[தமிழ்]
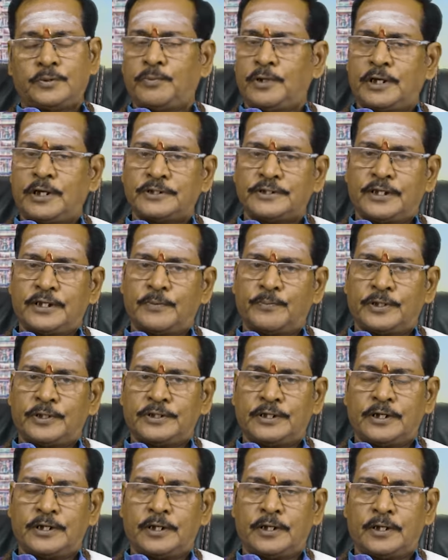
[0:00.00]
சிம்மராசிக்கு
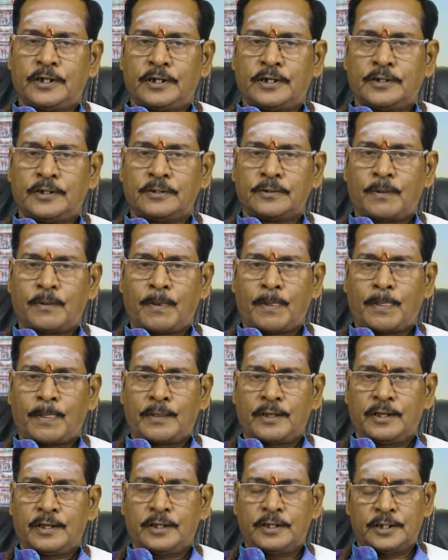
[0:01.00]
பார்த்தீங்கன்னாக்கா
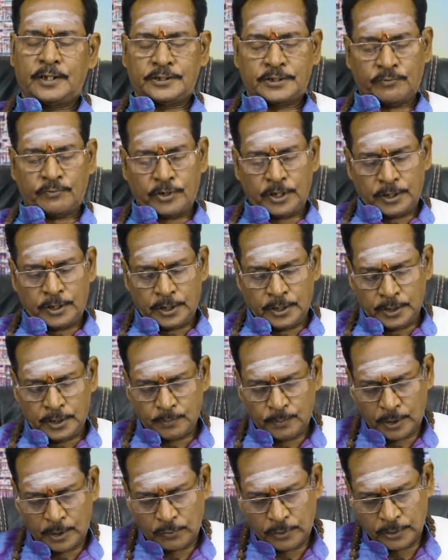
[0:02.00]
இந்த செவ்வாய்
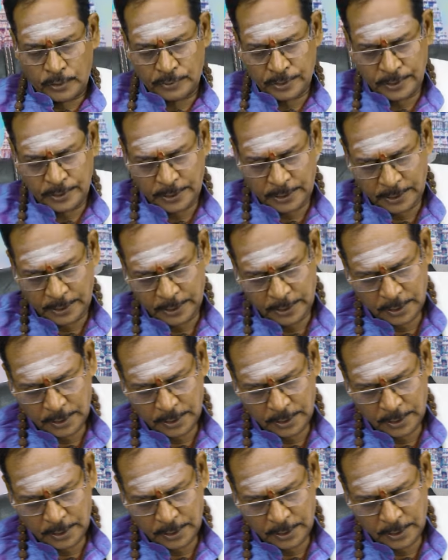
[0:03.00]
பகவான் வந்து